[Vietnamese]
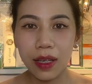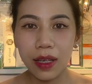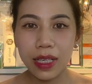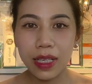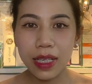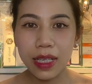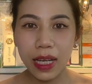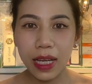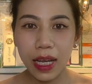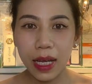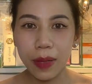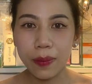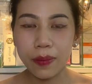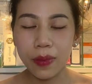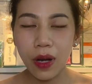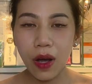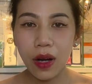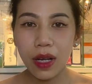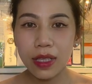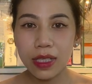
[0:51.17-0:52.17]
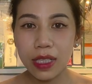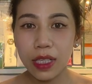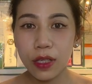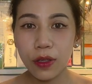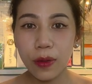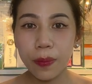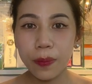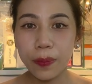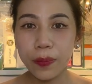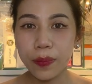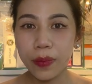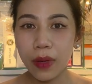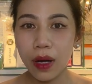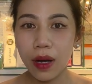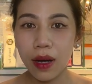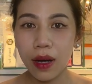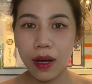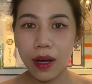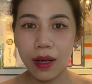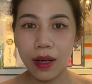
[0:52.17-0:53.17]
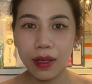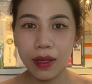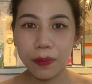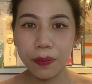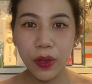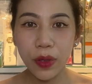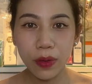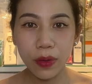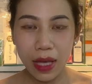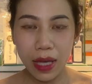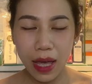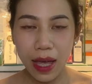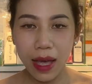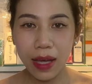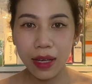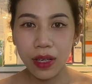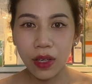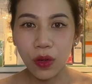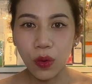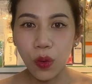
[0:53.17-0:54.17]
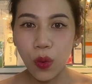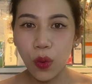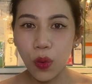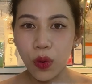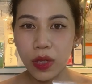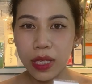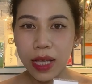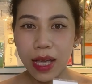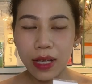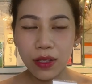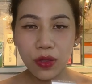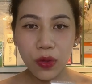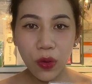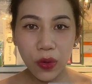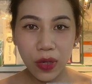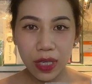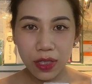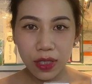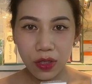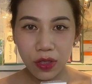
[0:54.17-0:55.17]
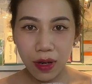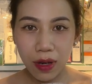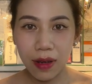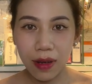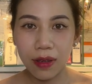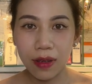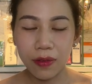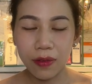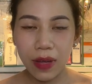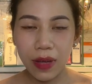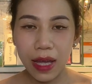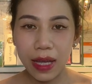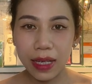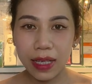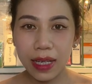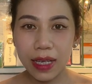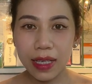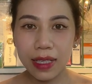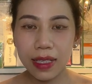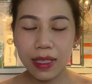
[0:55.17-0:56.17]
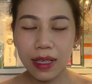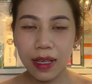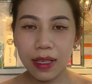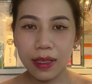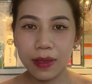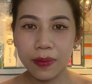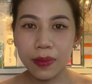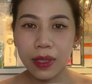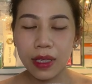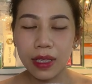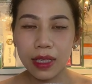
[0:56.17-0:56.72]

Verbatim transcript: đi kèm đó là serum uh, Bioda của nhà Sonanger và cái uh,